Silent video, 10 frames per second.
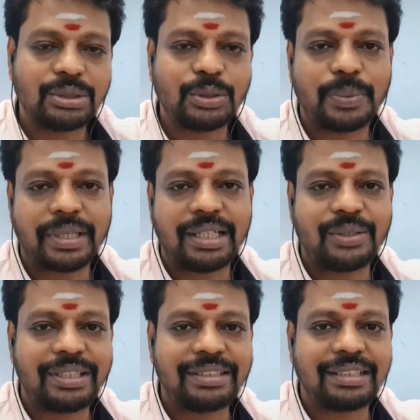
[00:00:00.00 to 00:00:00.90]

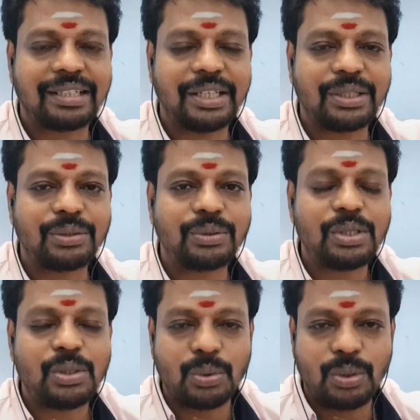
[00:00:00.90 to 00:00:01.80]
சூப்பரான ஒரு ரிசல்ட் கிடைக்கும்
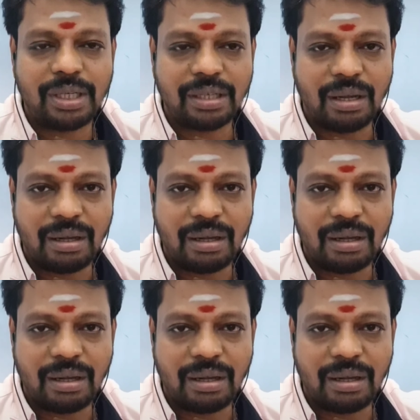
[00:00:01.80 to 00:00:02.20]
உள்ள